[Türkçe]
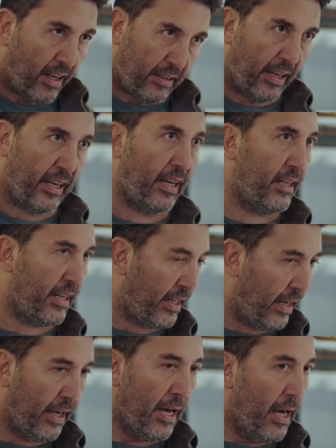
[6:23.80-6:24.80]
ataya ne
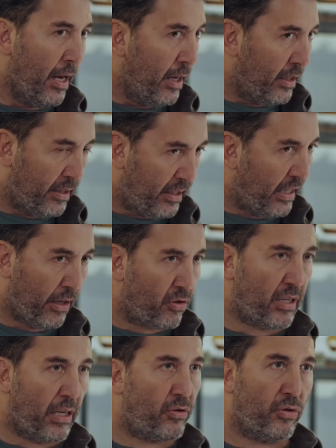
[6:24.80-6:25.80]
de diğer
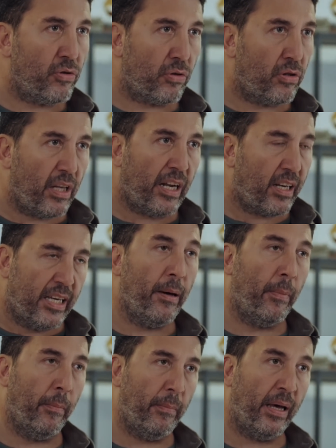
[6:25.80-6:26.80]
özel çocuklara
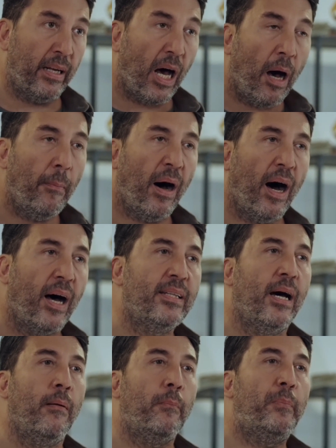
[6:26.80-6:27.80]
kıyamam ben. Ama
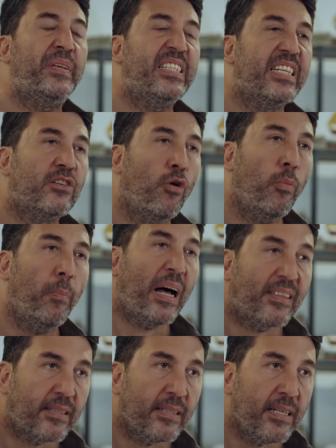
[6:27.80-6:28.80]
adam
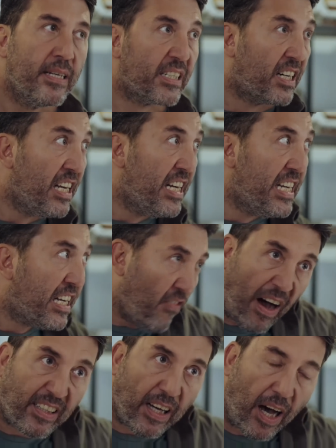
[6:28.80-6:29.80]
psikopat. Klinik
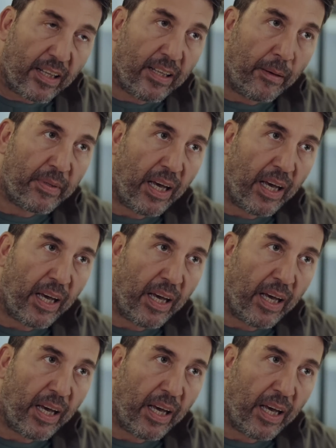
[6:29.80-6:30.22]
vakka adam